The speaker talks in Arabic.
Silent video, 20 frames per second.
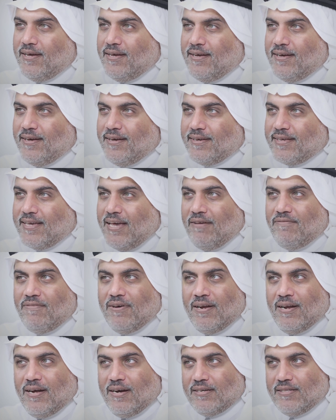آه،
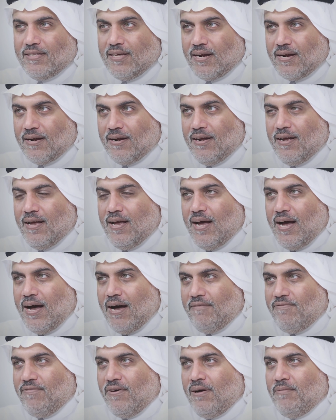كيف انا اقدر
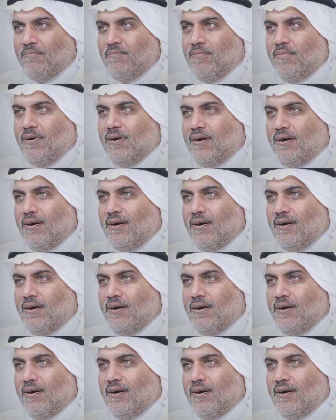افهم